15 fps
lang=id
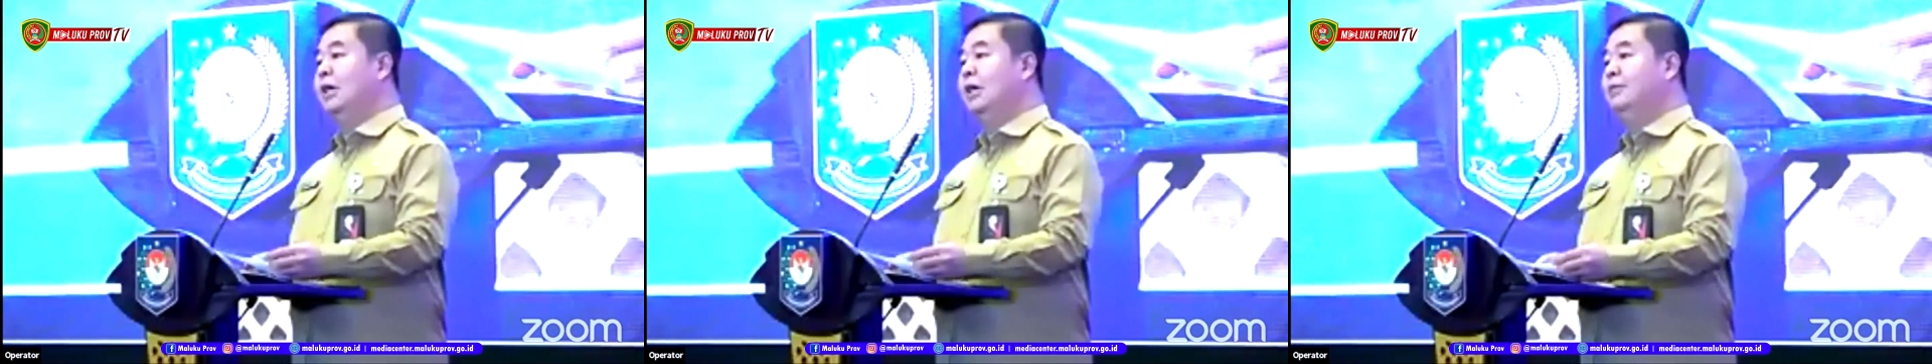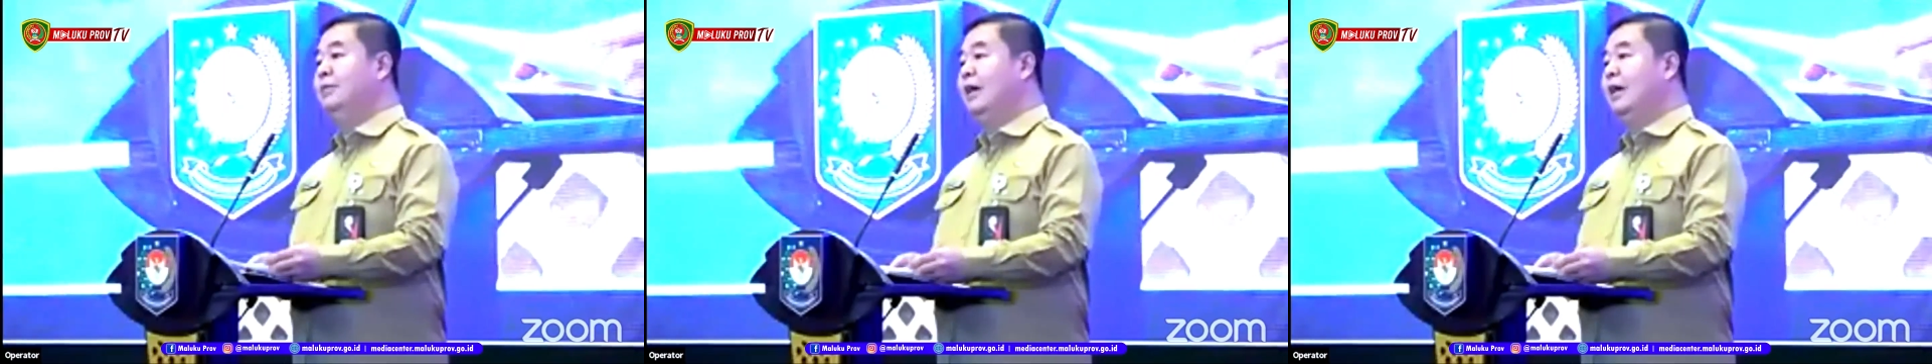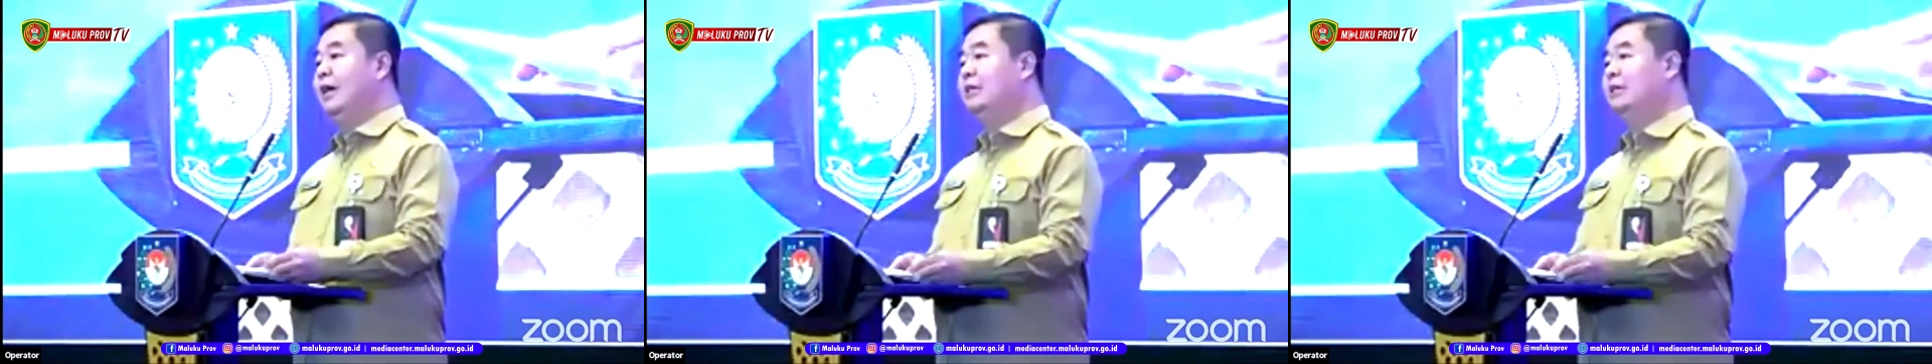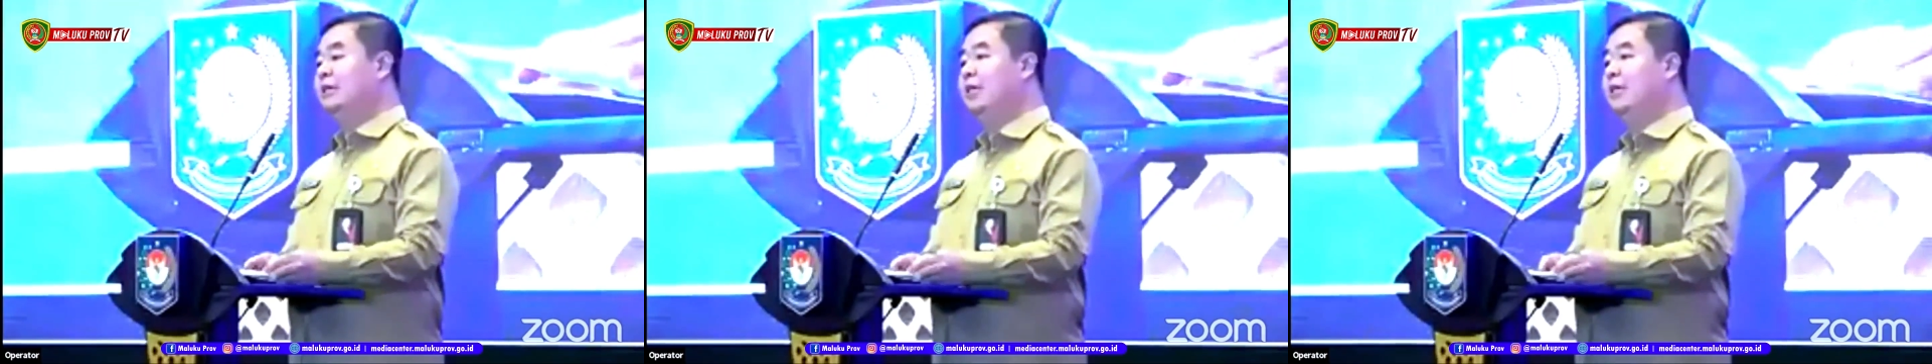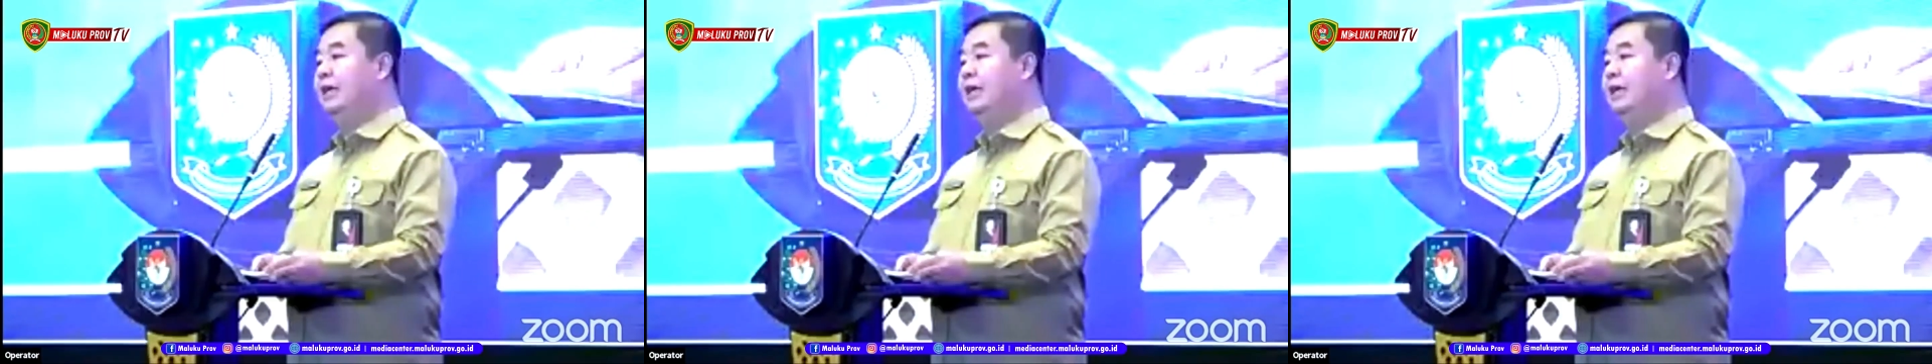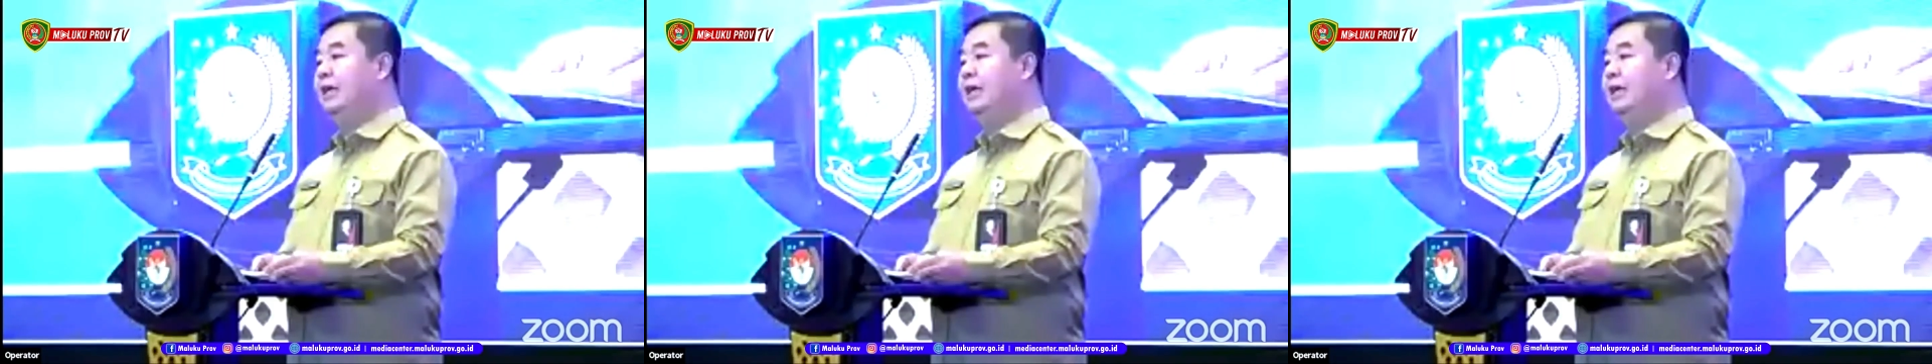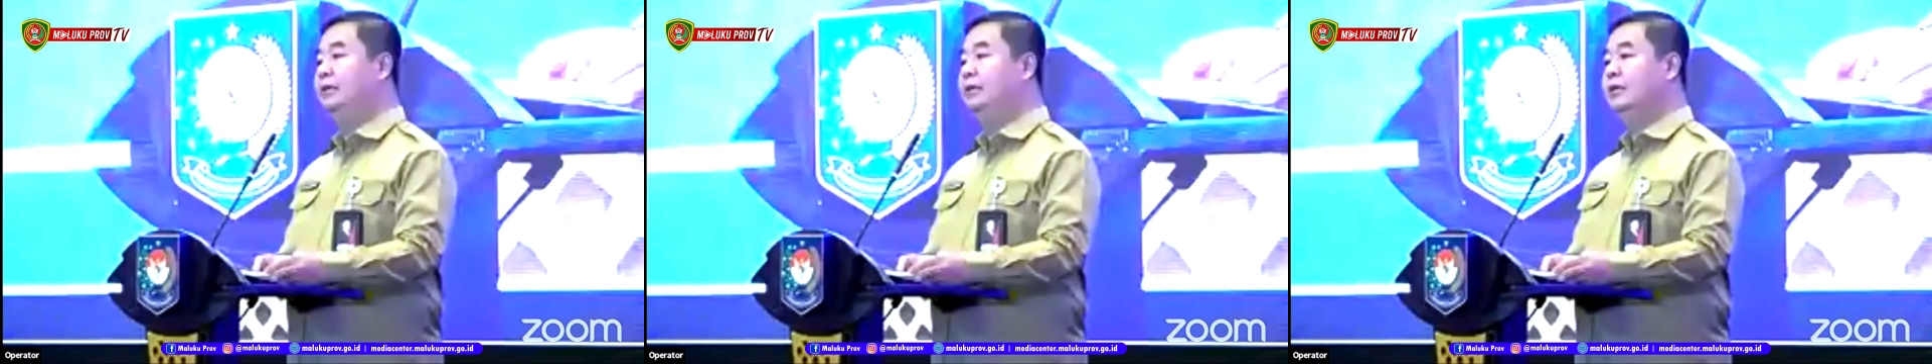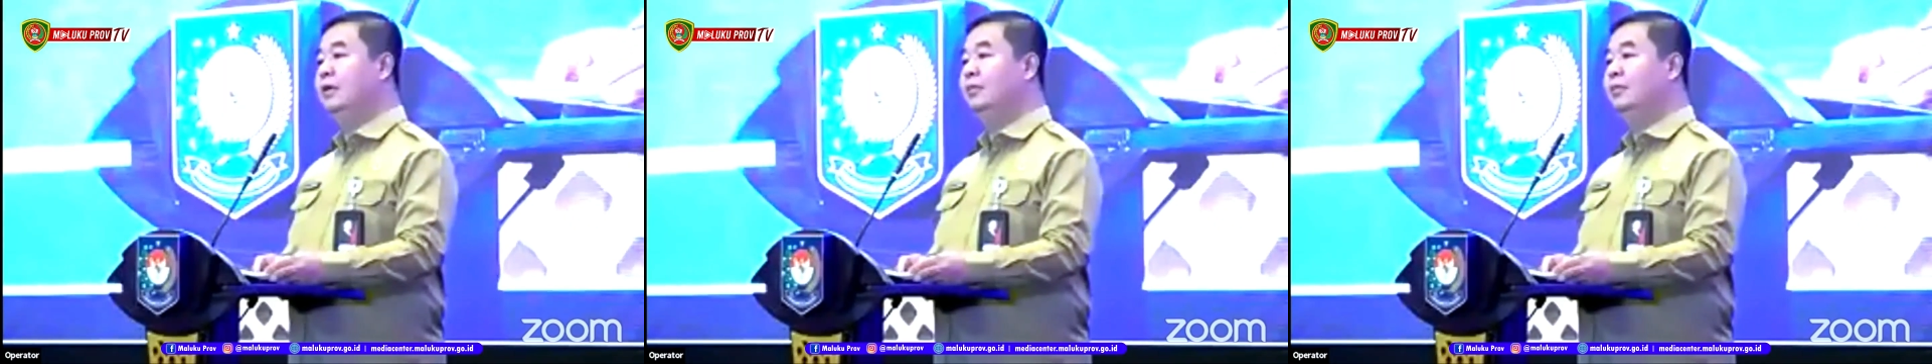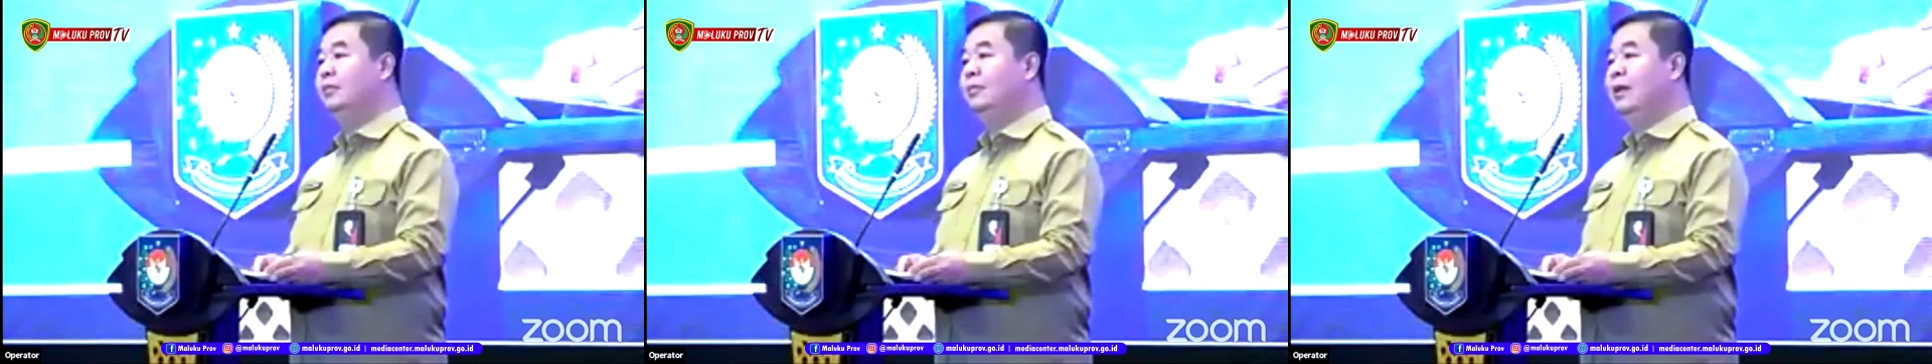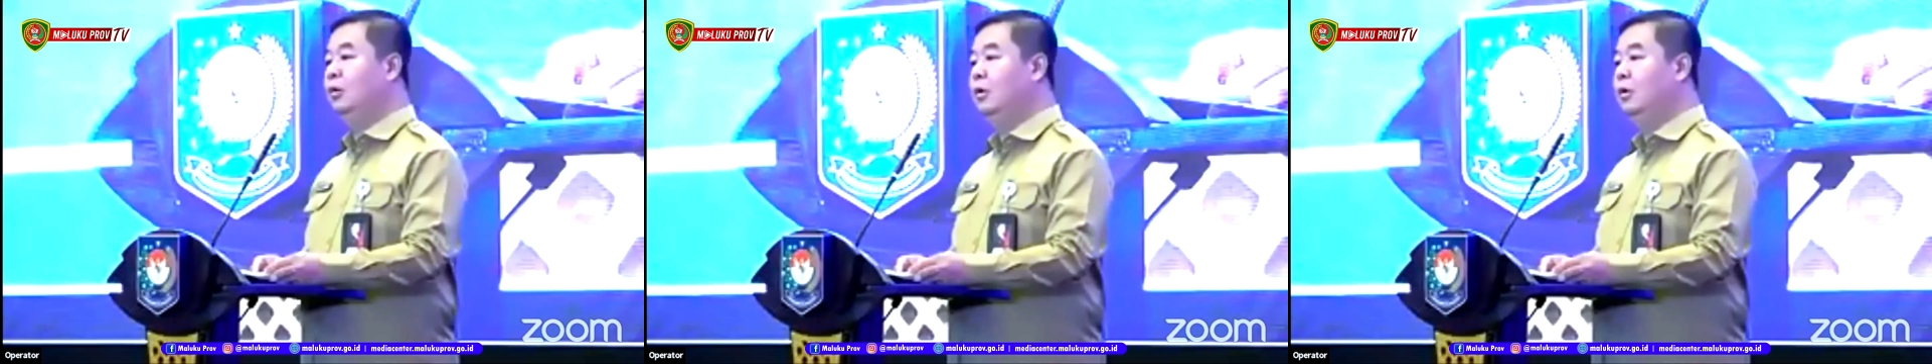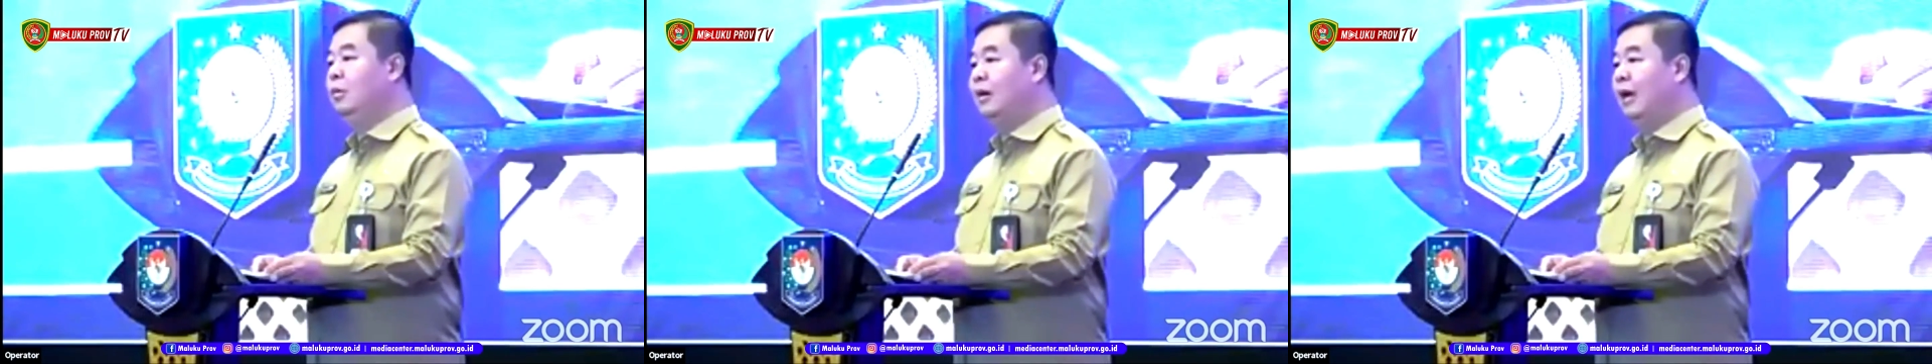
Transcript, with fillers: Kepala Dinas Kominfo, Bupati